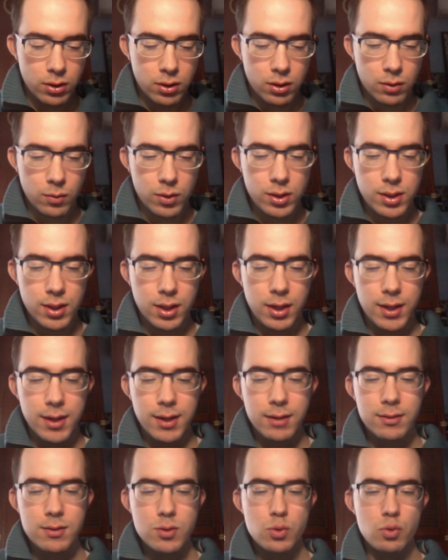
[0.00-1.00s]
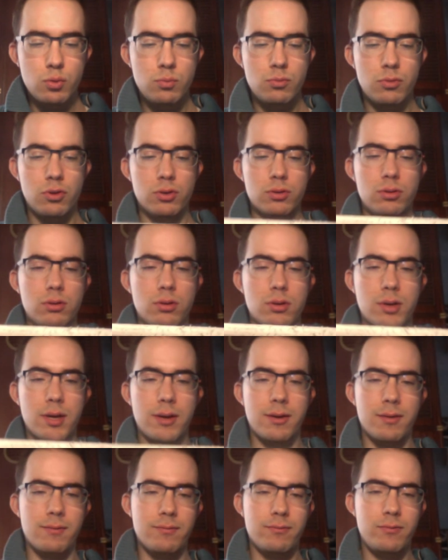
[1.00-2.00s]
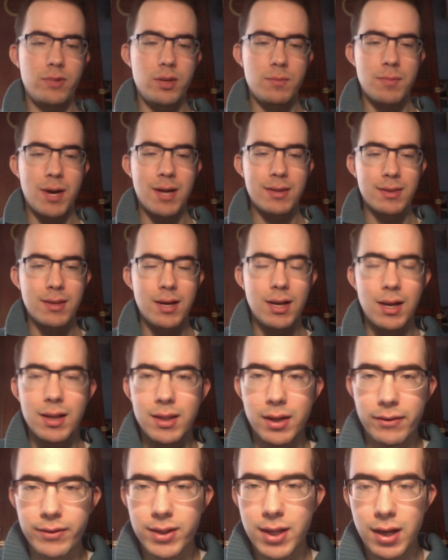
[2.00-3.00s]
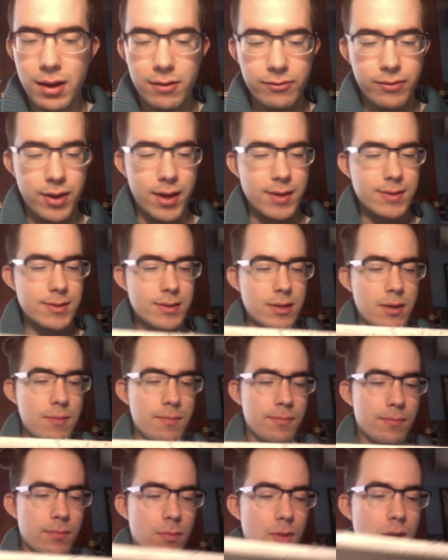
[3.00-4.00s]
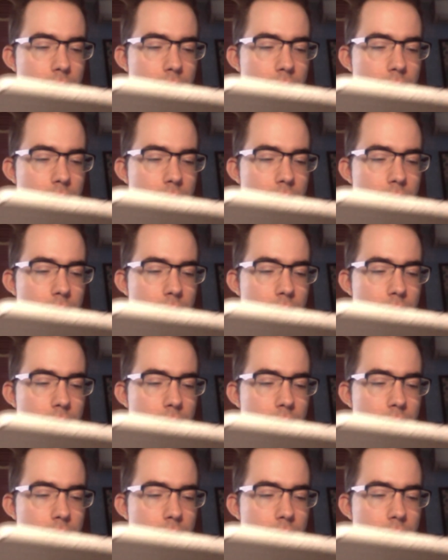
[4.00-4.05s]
Quindi cliccate sul mondo che vi manda alla nave delle feste